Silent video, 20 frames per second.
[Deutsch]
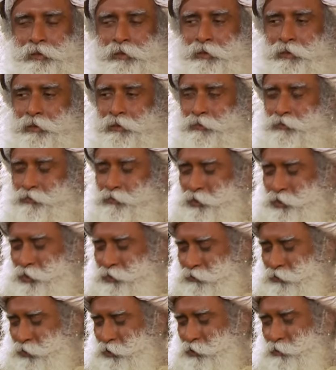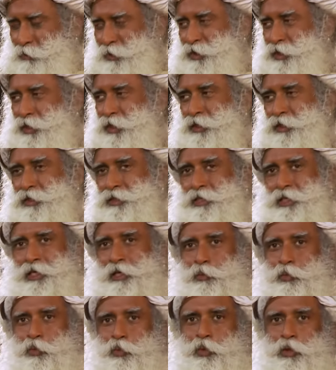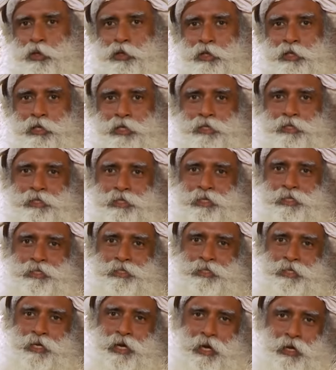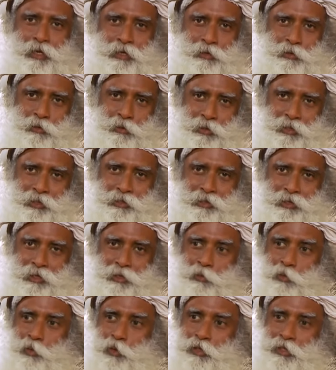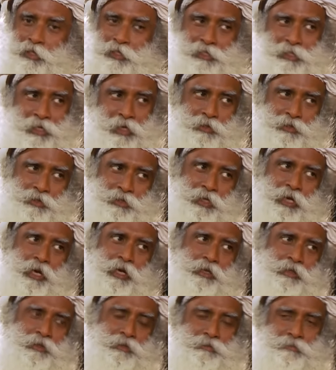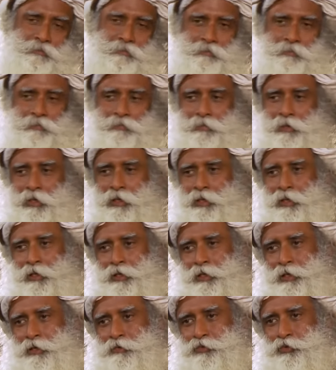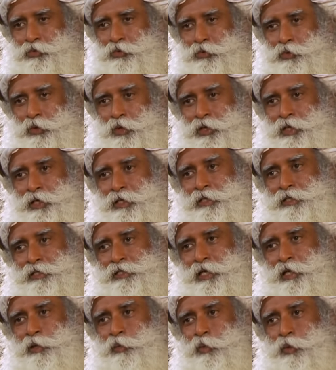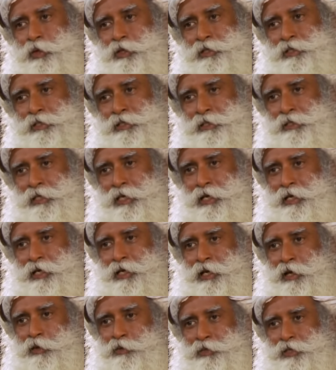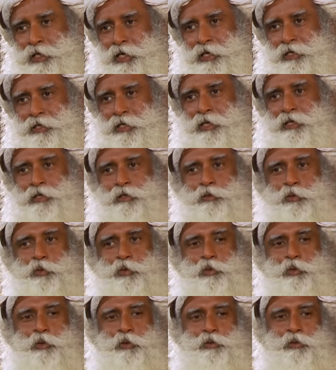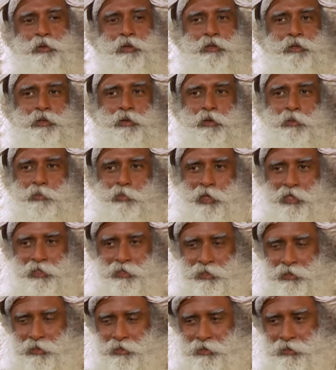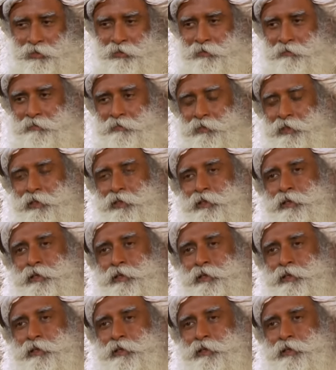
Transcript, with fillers: Zuallererst musst du verstehen, was innen ist, okay, und was außen ist. Wenn du nicht verstehst, was innen und außen ist, dann wirst du an all die falschen Orte gehen.